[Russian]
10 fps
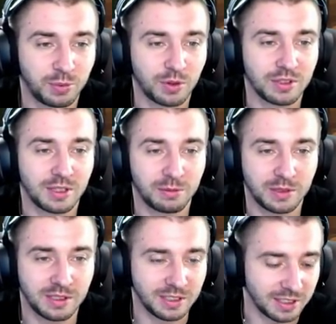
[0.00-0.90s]
просто
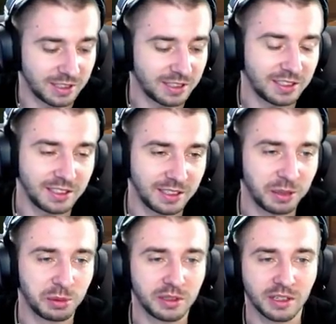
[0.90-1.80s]
пиздец, я
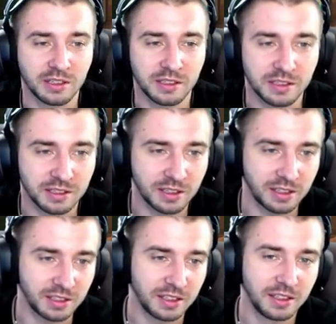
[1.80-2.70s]
бы так сказал.
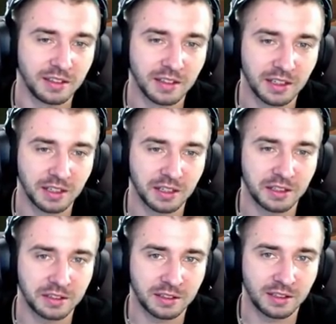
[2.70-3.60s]

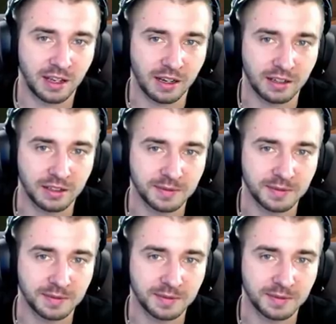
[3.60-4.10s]
Так,